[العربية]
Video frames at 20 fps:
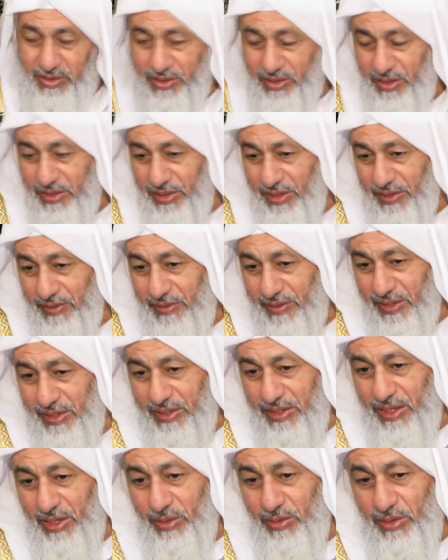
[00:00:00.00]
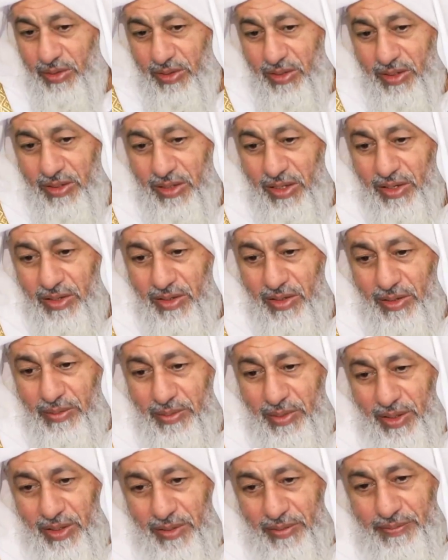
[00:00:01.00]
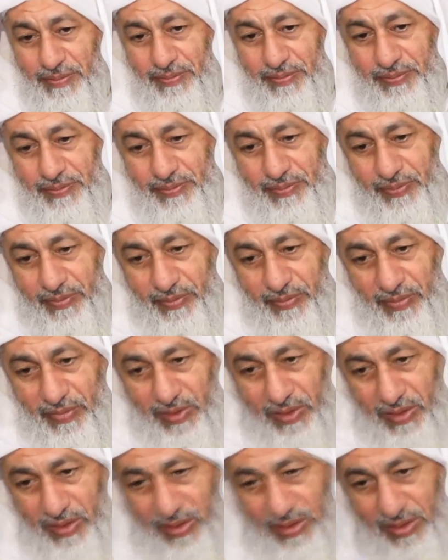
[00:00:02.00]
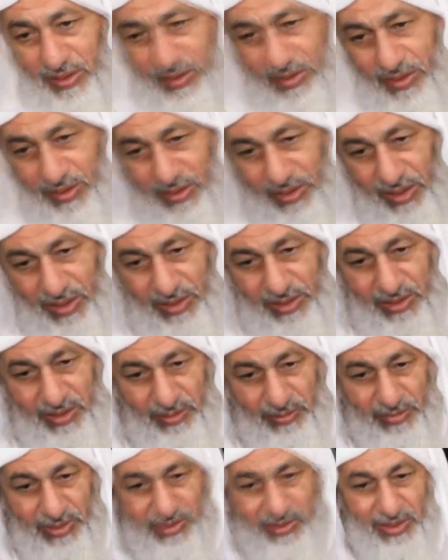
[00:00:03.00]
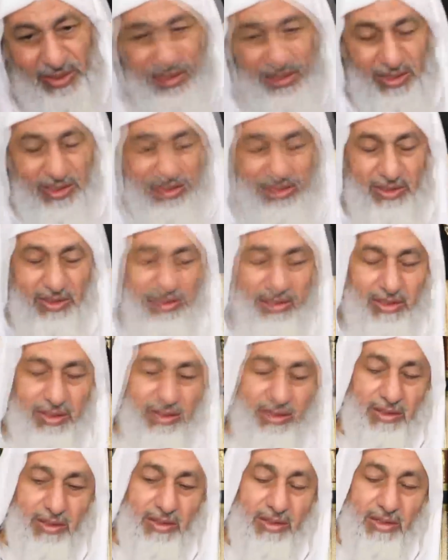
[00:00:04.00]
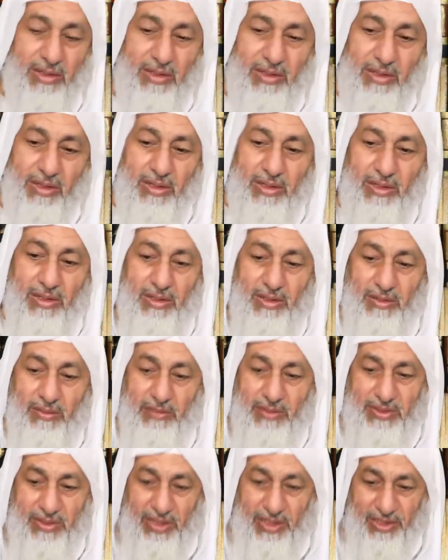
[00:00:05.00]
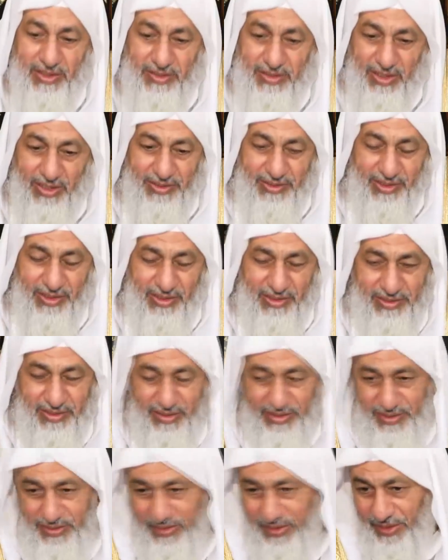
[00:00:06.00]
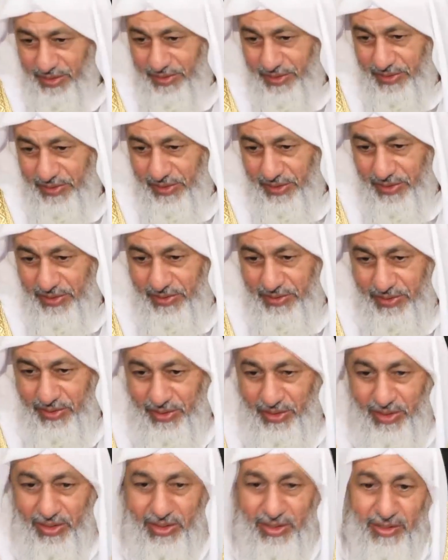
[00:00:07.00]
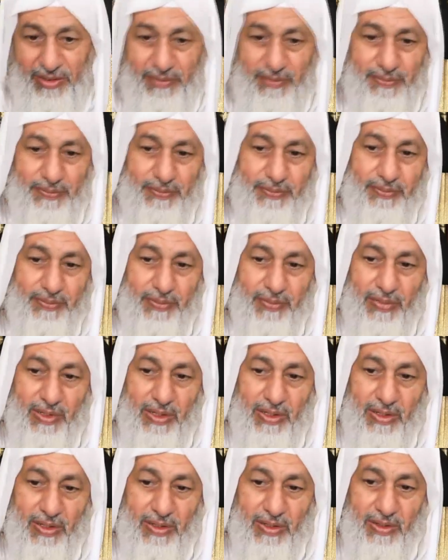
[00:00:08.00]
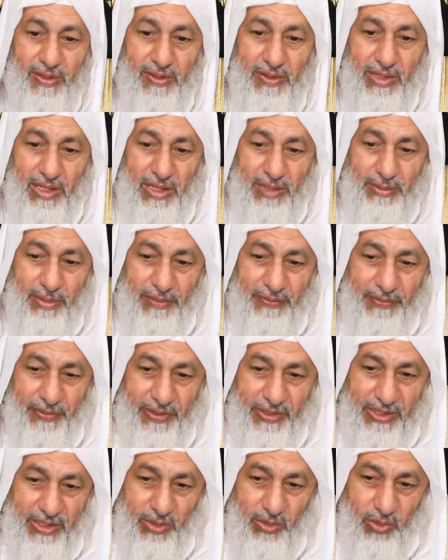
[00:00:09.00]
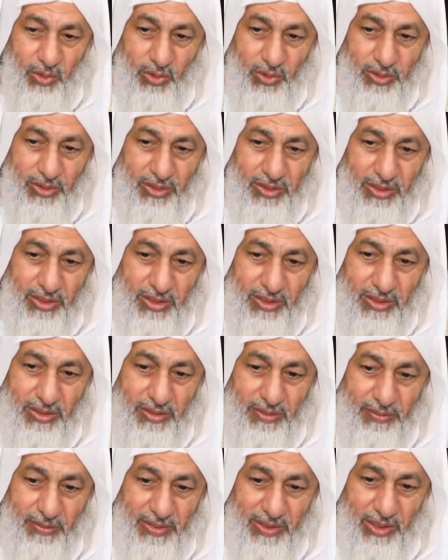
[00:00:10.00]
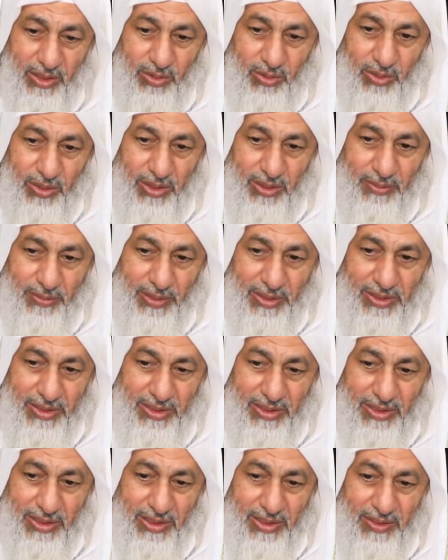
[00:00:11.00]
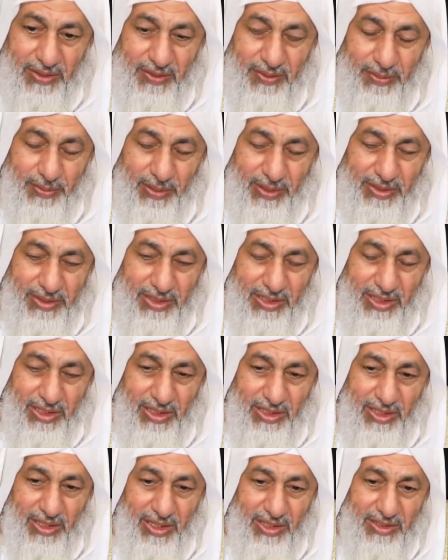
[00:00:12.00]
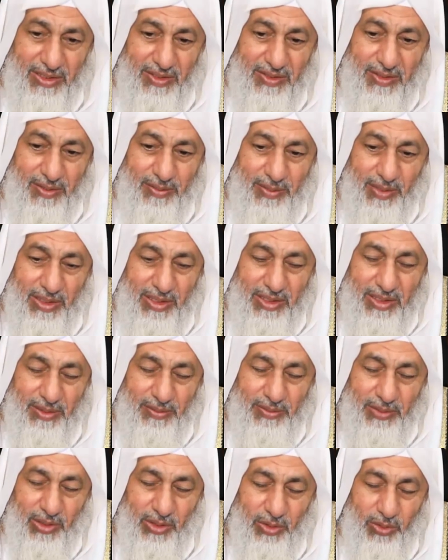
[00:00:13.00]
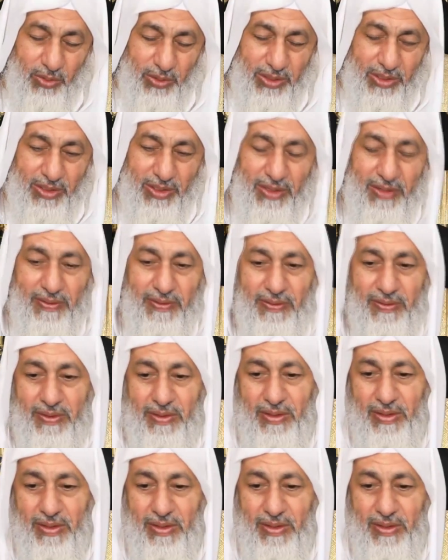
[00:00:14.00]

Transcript: للركعة الثانية أو للركعة الرابعة نعم. هذه المسألة مسألة جلسة جلسة الاستراحة ذهب فريق من العلماء إلى إثباتها لحديث مالك بن الحويرث